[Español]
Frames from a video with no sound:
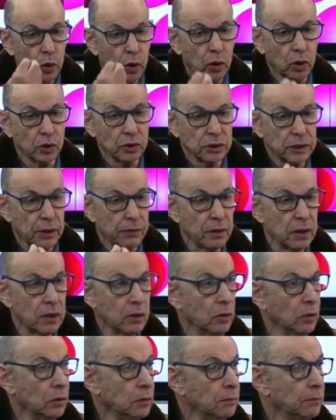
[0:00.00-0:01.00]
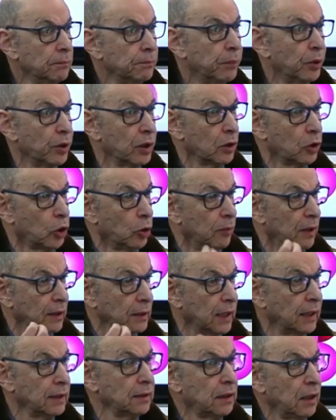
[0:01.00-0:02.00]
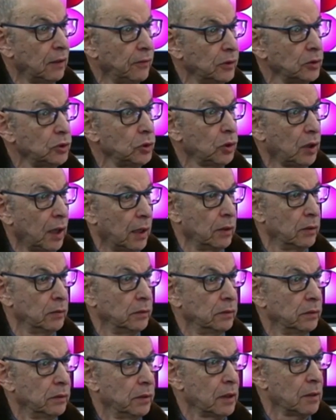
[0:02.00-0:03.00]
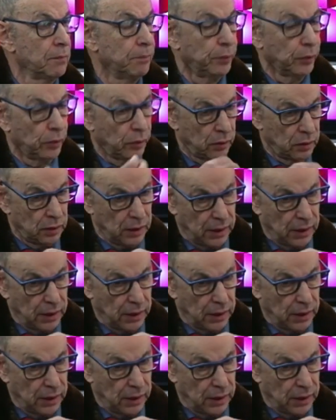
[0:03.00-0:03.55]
concebido por el comandante Alfonso Cano y por